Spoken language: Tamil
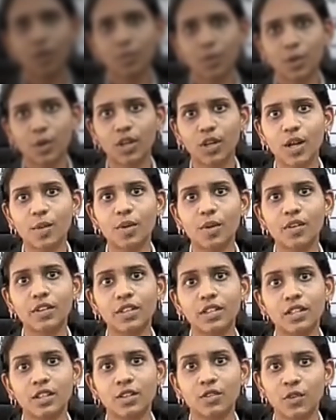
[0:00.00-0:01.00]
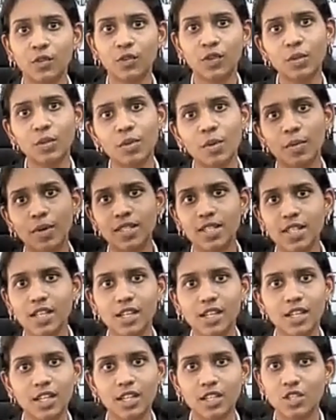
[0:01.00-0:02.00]
ப்ரோக்ராமில் வந்துட்டு ஃபிஃப்டி மெம்பர்ஸ்
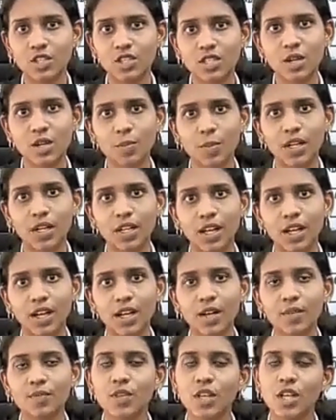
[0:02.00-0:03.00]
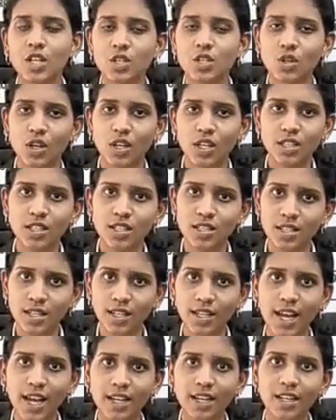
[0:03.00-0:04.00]
ஆல்ரெடி ரிஜிஸ்டர் பண்ணிட்டாங்க ஸோ இன்ட்ரெஸ்டட்
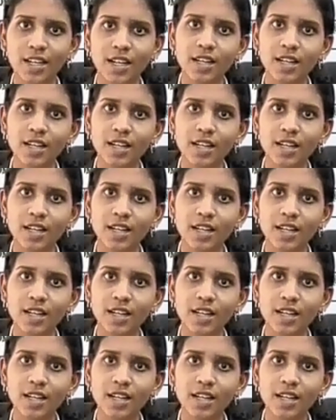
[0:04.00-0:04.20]
கேண்டிடேட்